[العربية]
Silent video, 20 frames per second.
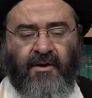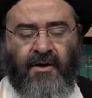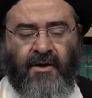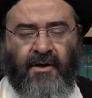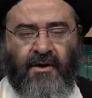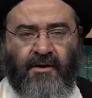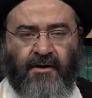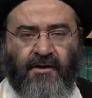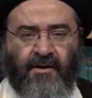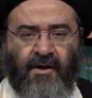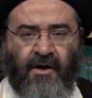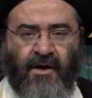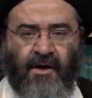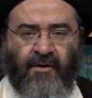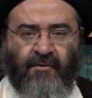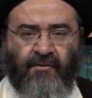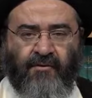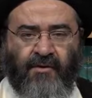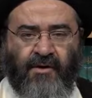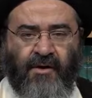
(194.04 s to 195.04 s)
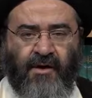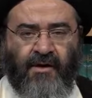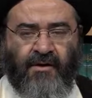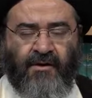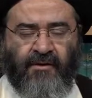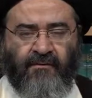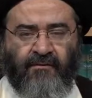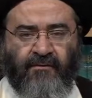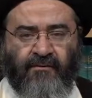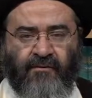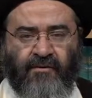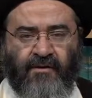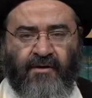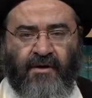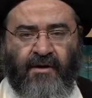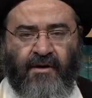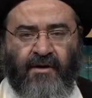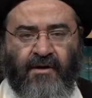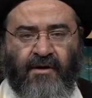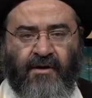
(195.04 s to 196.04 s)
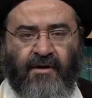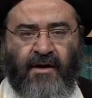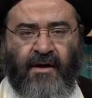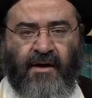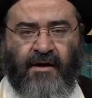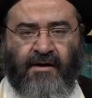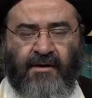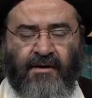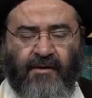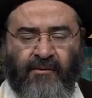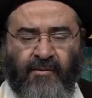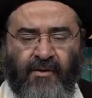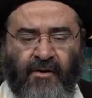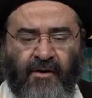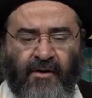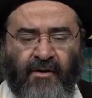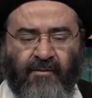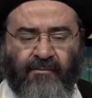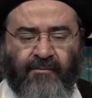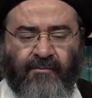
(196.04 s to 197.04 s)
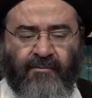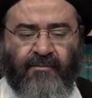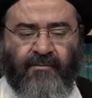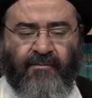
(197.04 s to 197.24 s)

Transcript: إن كانوا يعرفون الإمام